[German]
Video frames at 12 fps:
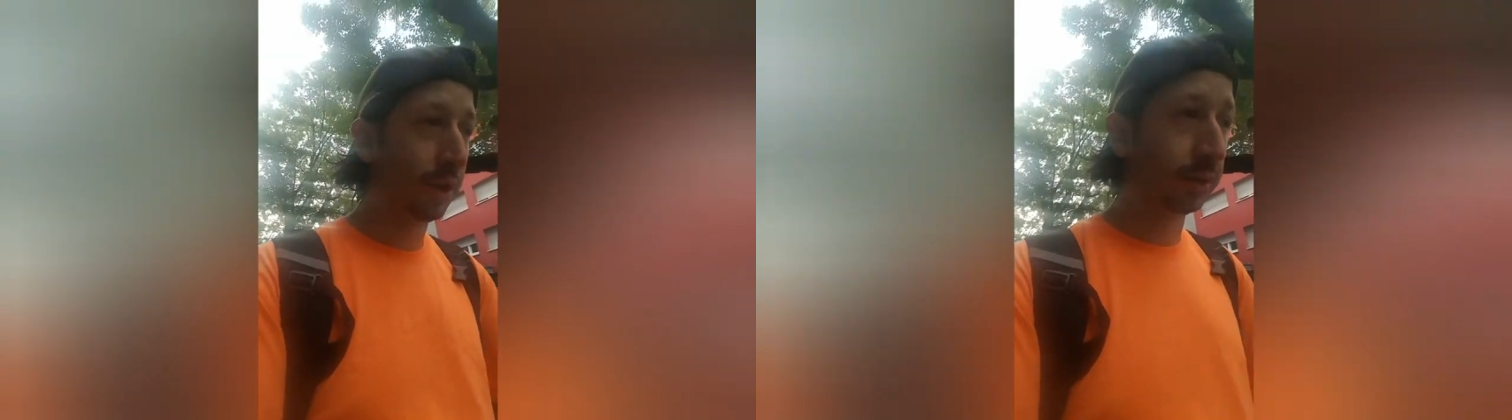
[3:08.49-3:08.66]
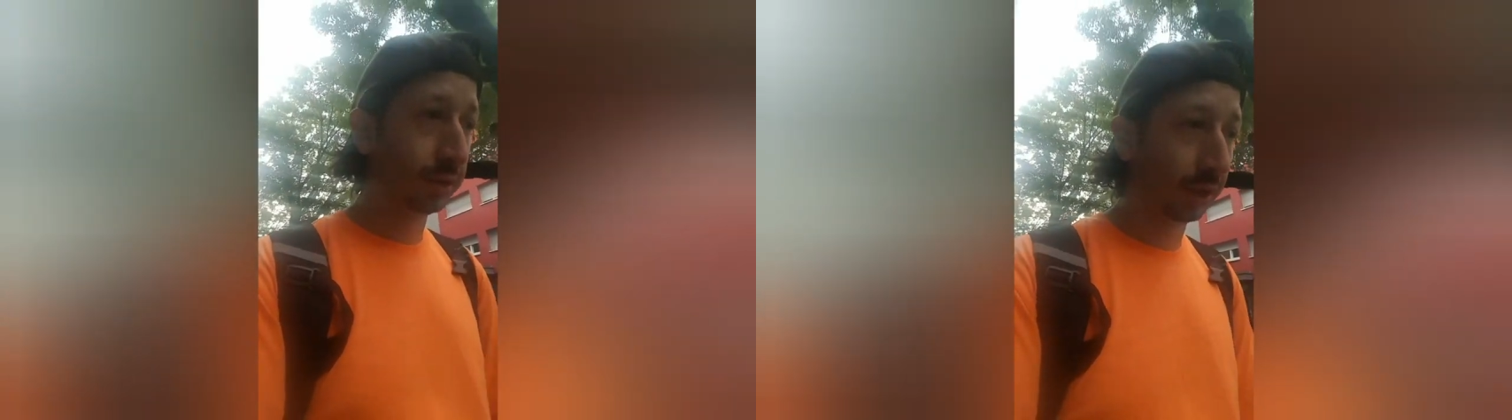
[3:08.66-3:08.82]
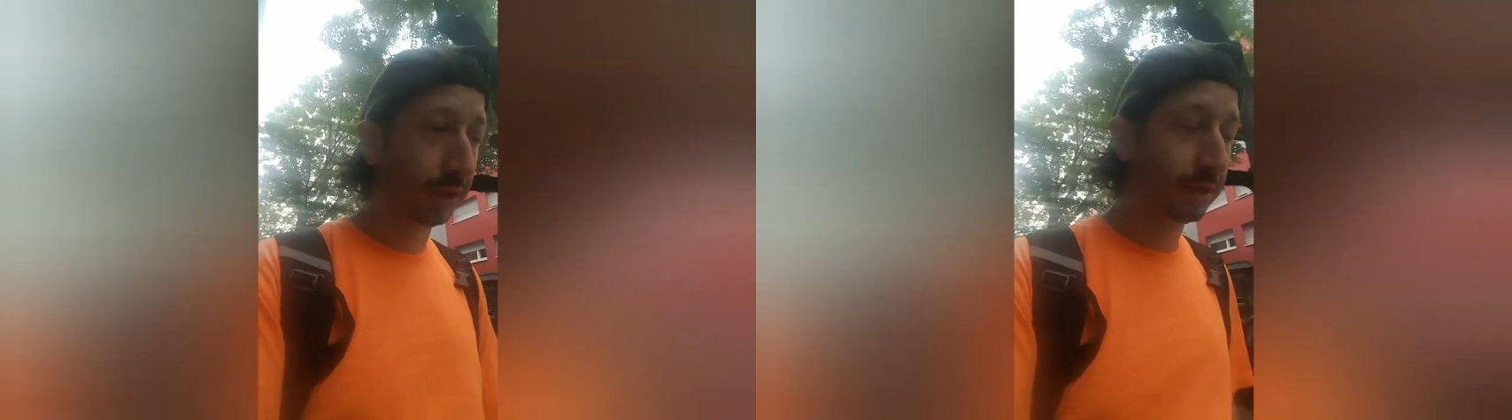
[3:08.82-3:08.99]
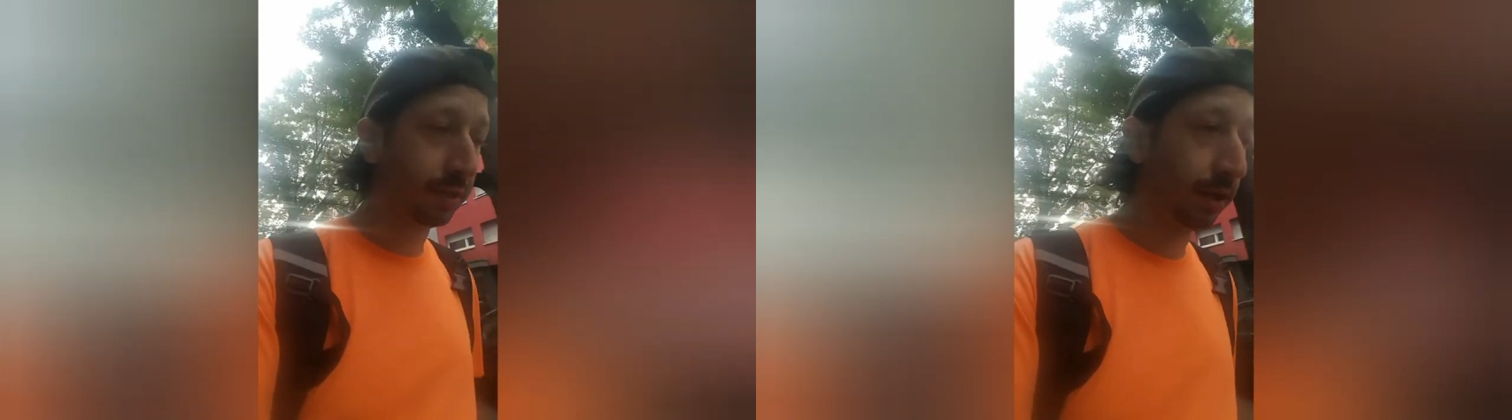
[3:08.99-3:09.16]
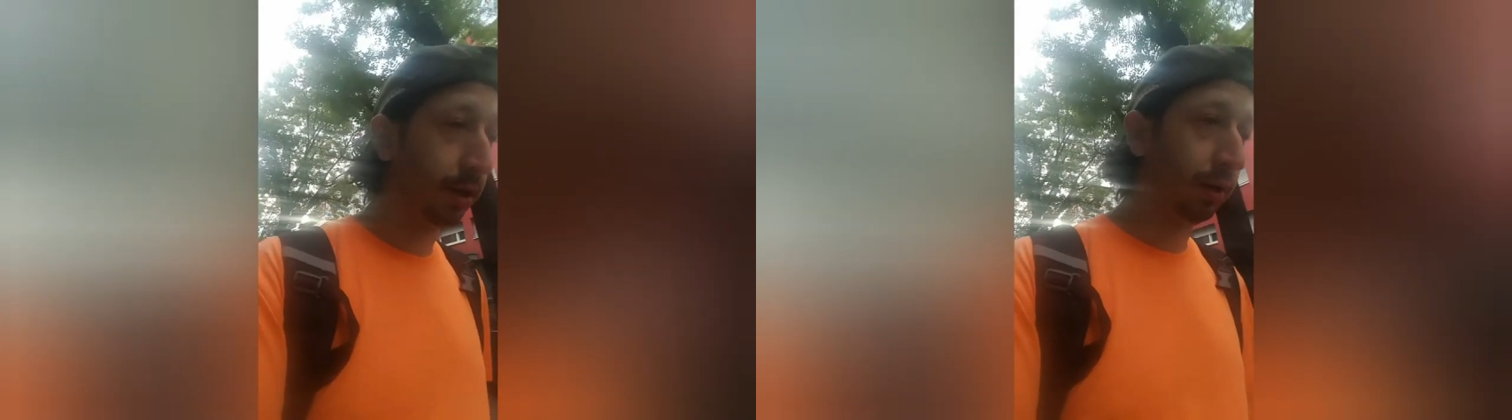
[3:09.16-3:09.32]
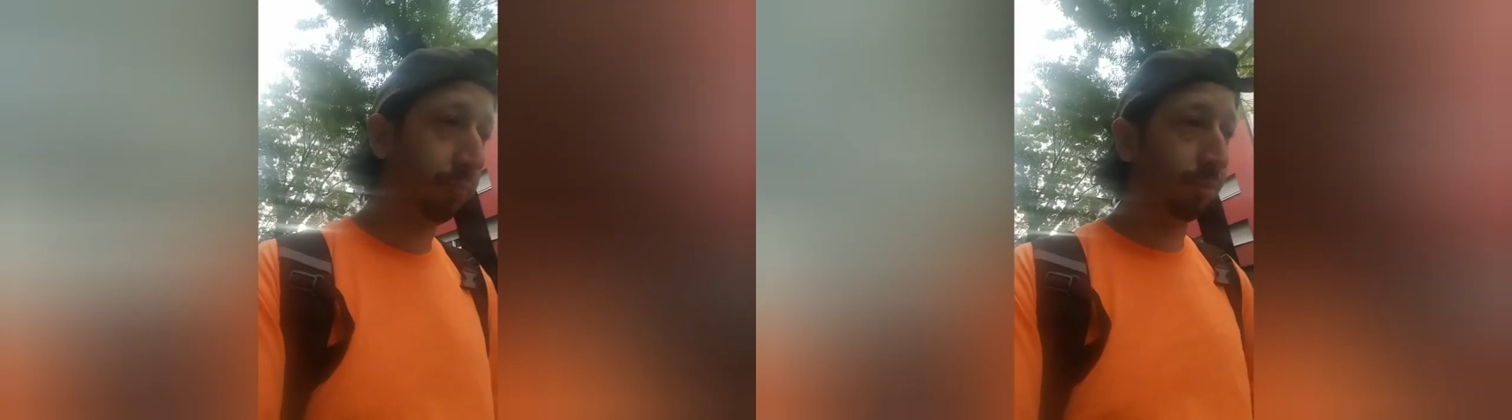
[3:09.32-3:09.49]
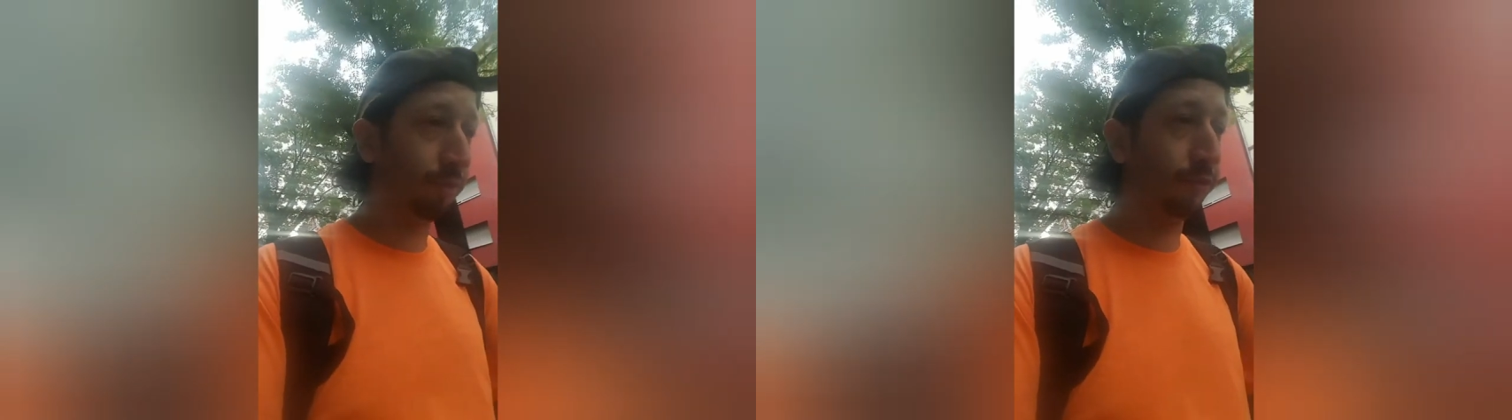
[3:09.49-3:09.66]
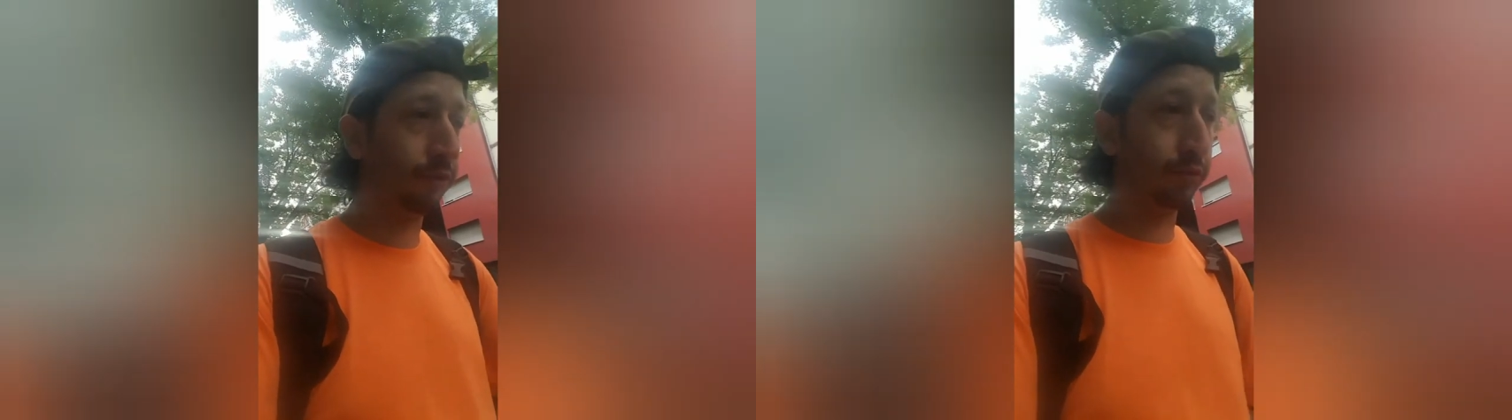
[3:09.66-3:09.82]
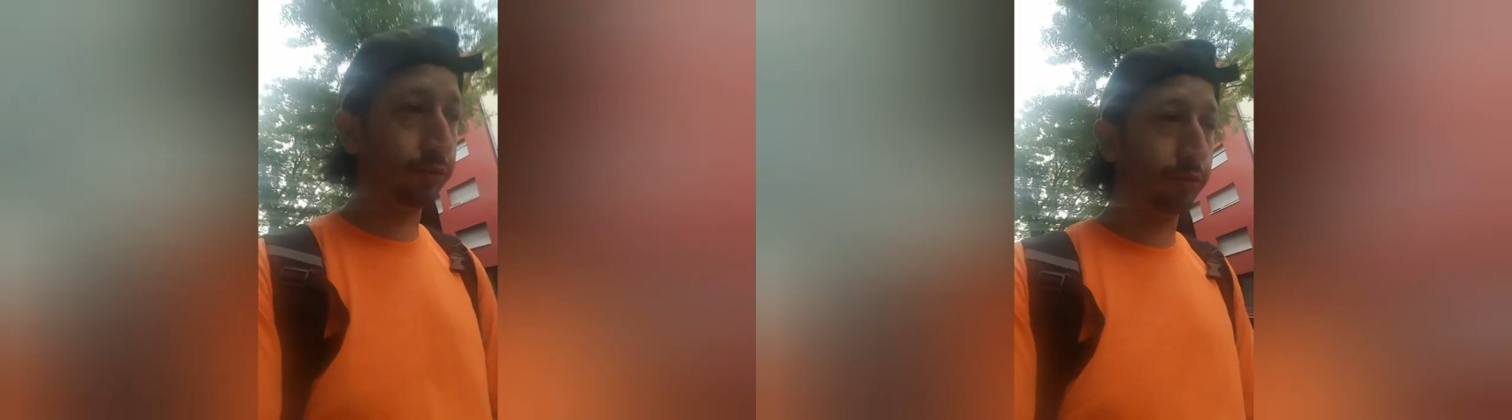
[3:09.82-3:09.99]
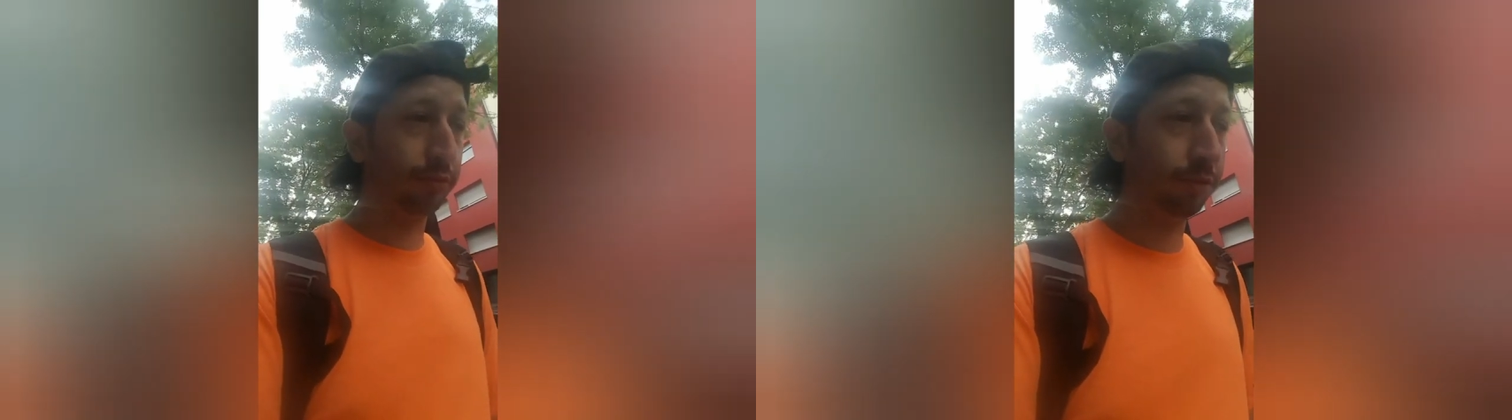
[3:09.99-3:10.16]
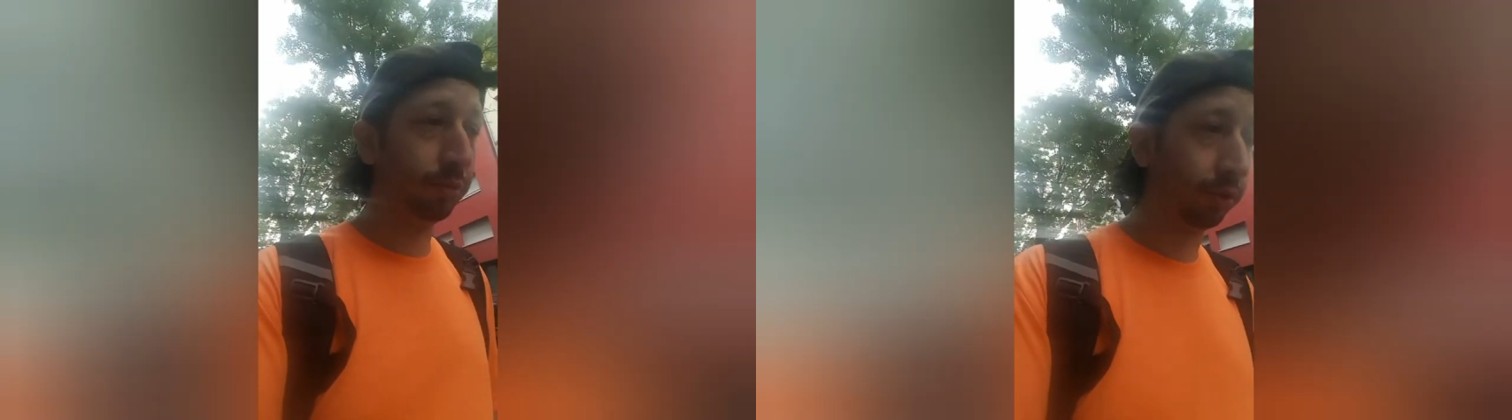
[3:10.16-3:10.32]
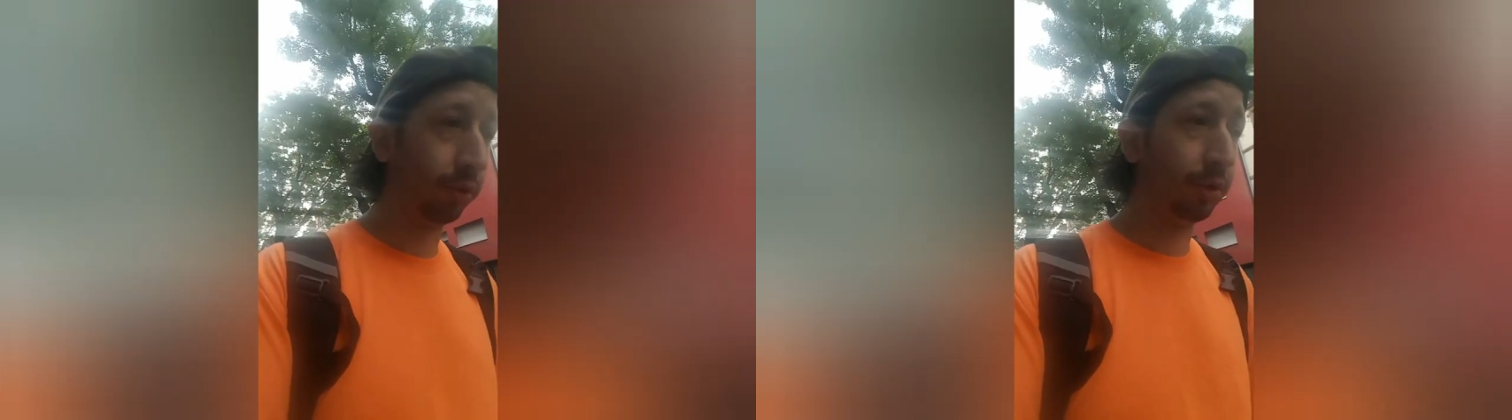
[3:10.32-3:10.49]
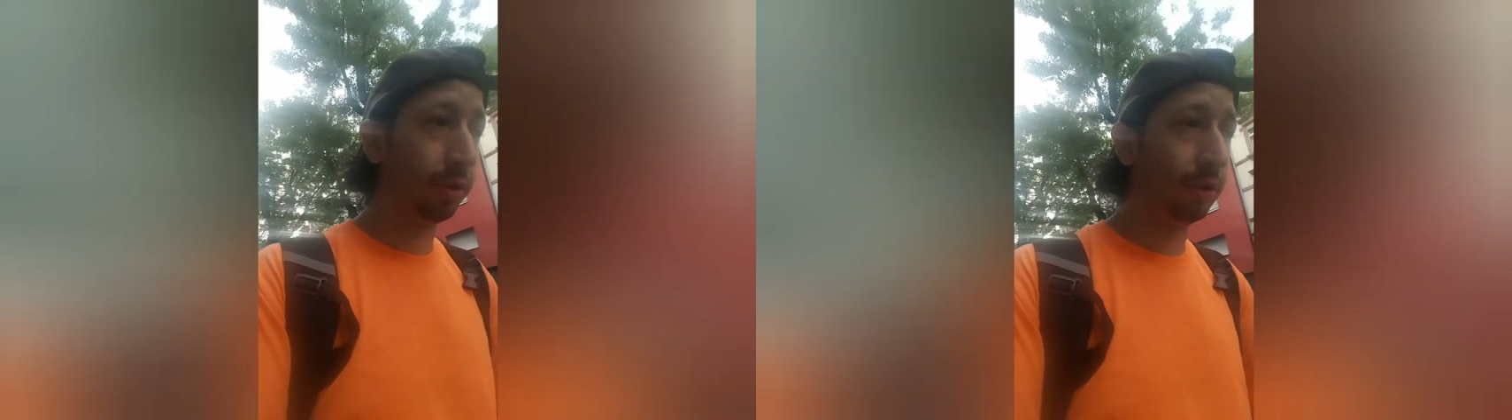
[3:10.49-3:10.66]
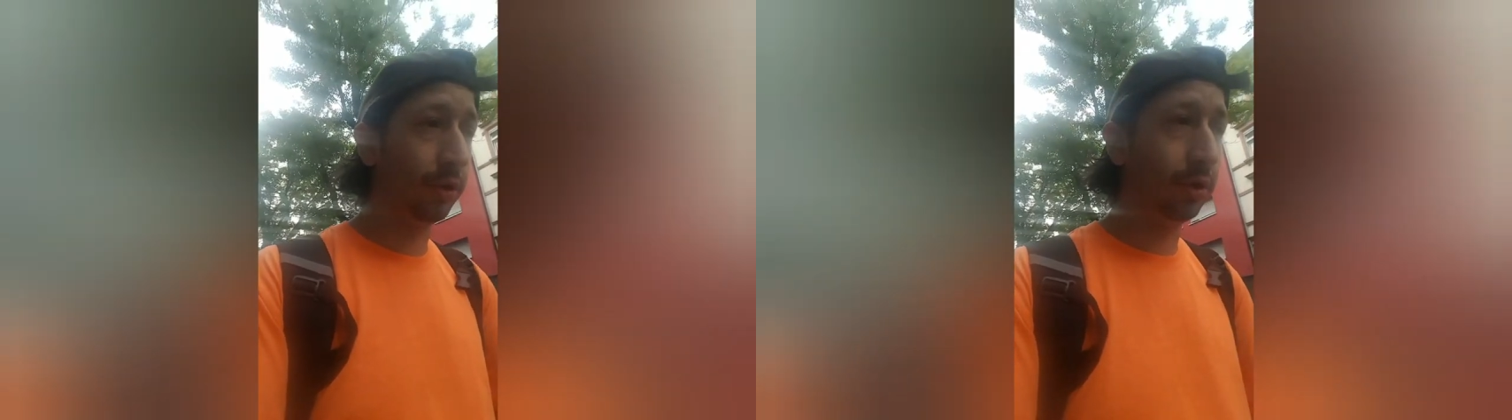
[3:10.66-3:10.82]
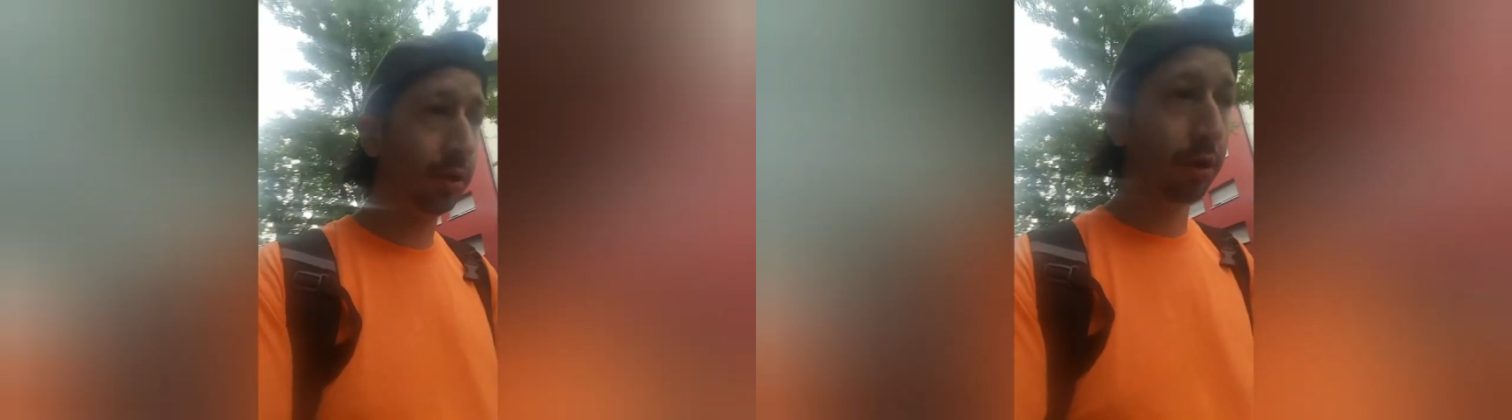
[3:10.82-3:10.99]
an Drehs gehabt und und und äh,